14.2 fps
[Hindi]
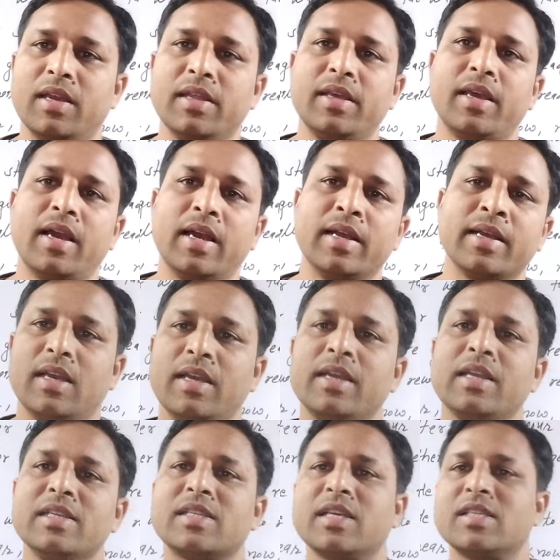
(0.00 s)
लिए
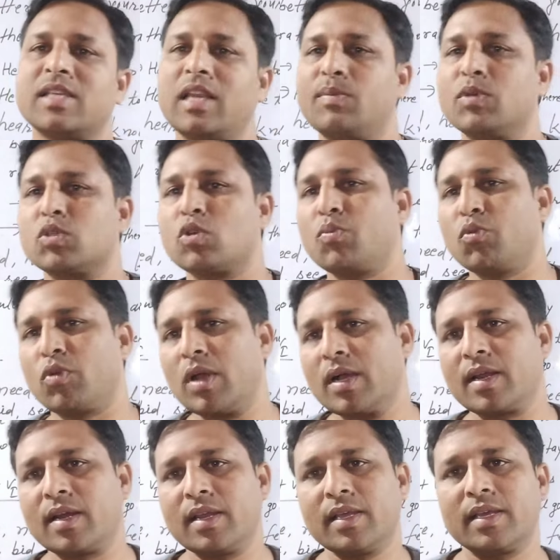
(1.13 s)
इंग्लिश के सिलेबस को पूरा
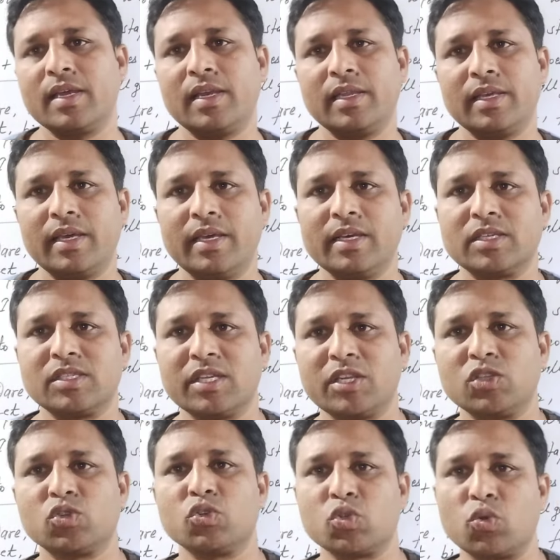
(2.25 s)
करने के लिए एक
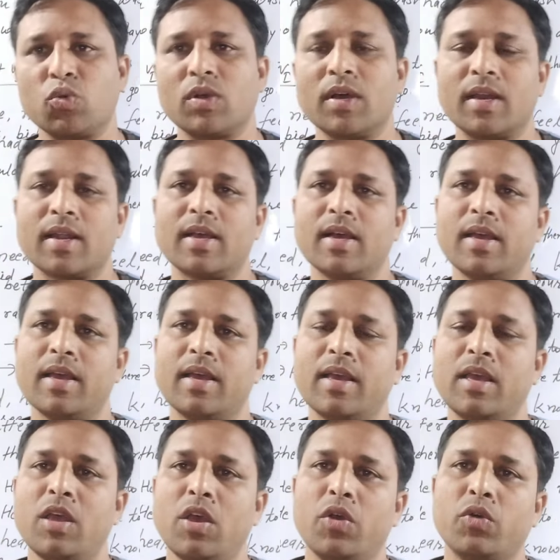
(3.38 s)
सीरीज़ को शुरू कर रखा है
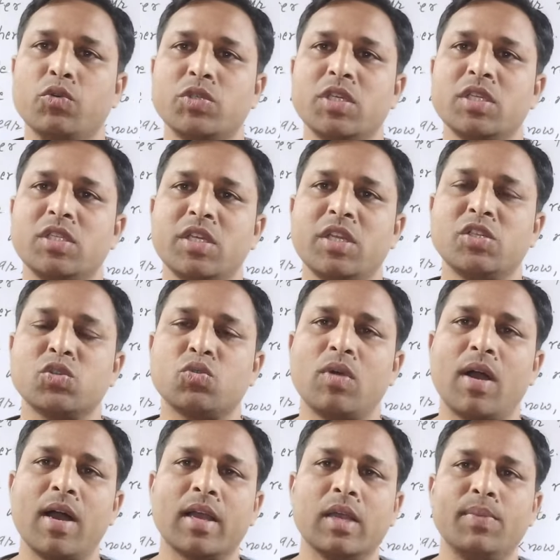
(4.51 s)
उसी सीरीज़ को
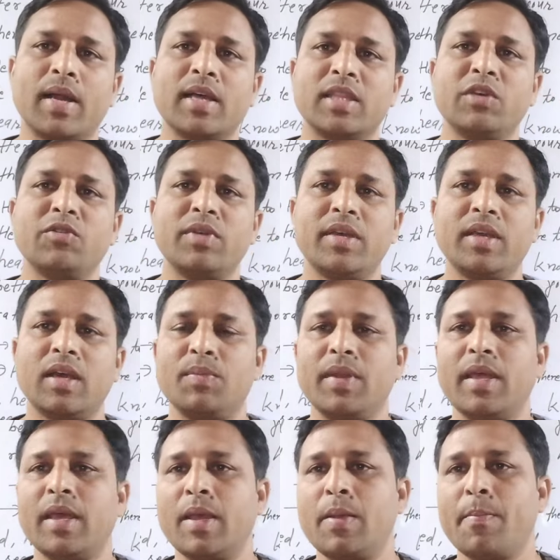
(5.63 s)
आगे बढ़ाते हुए
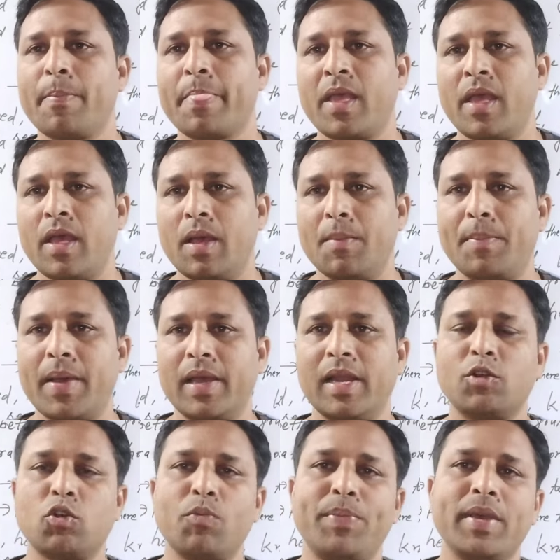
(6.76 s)
हमने पहला
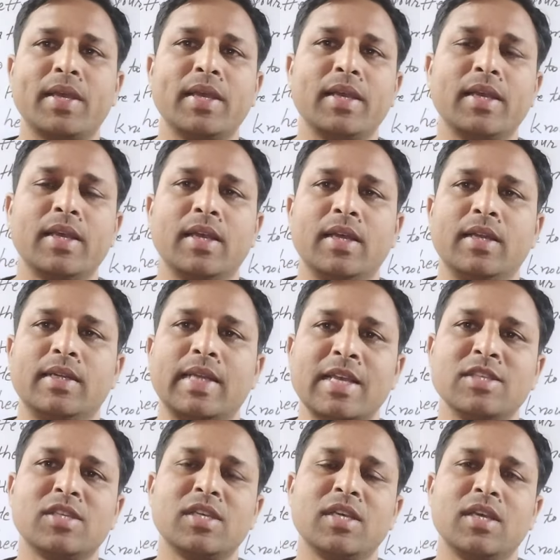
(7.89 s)
टॉपिक
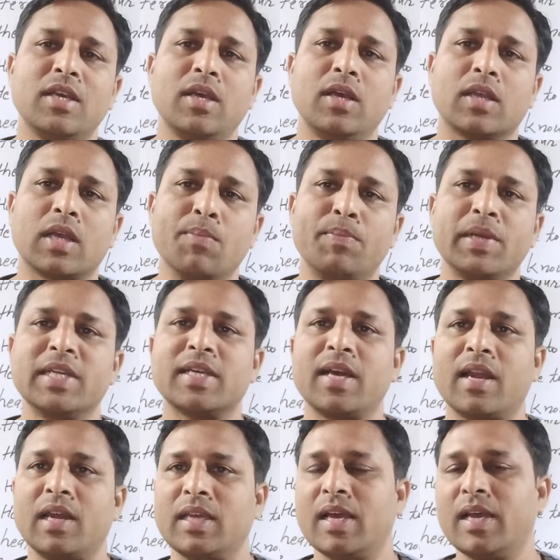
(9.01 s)
टेंस कंप्लीट
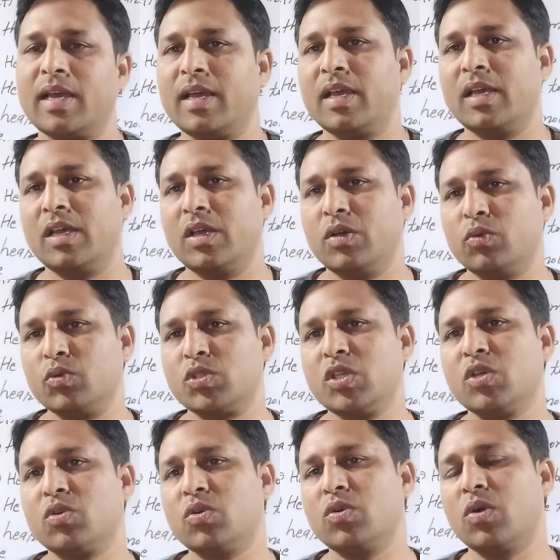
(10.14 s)
कर लिया है
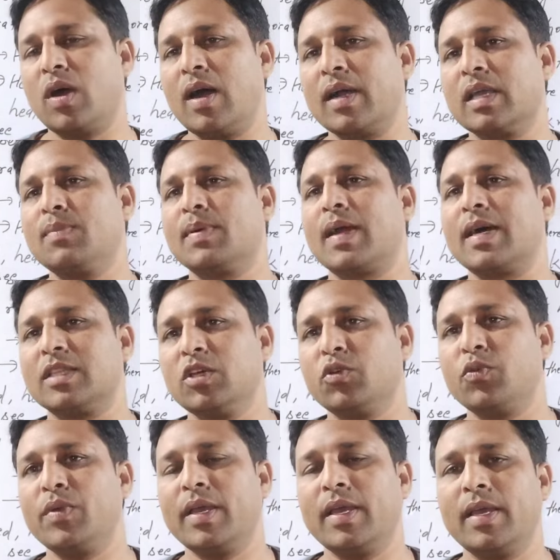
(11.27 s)
उसी को आगे बढ़ाते
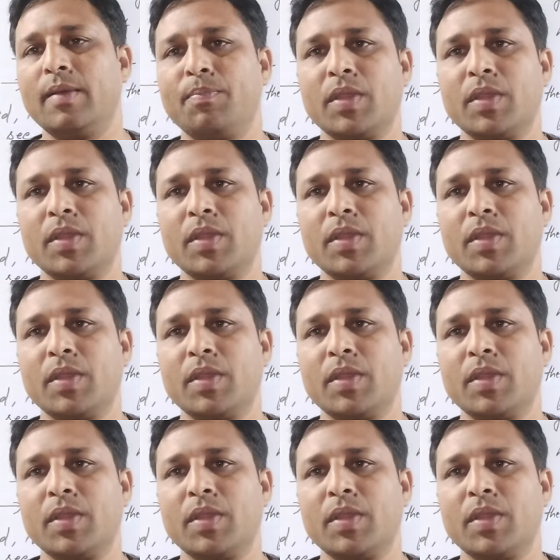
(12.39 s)
हुए